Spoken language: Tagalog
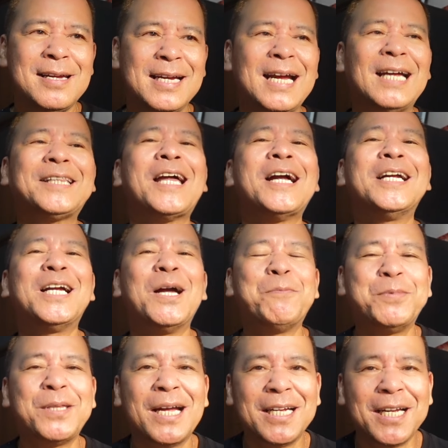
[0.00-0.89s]

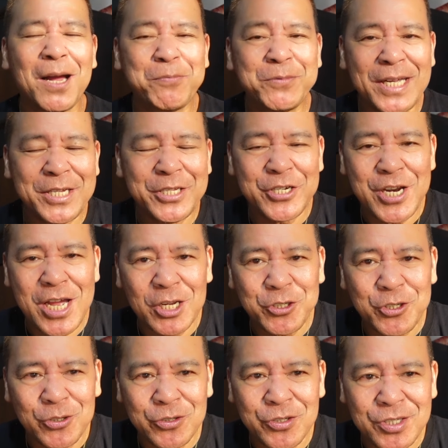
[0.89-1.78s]
katanggap-tanggap sa
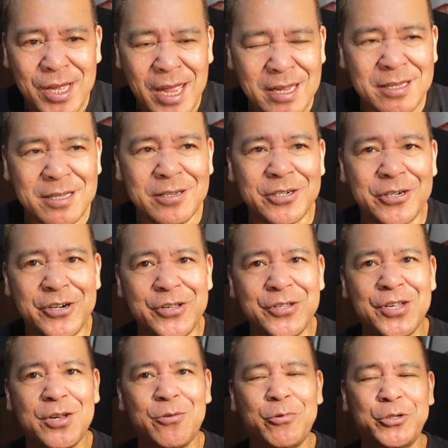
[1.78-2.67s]
international
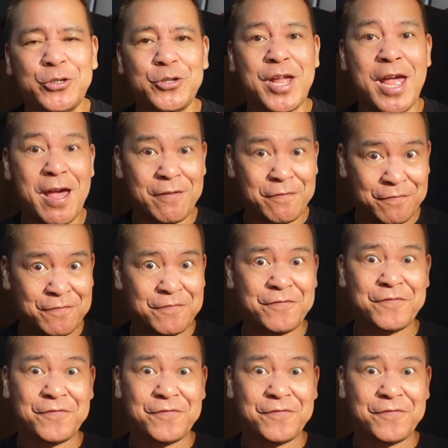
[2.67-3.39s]
standards and we should have,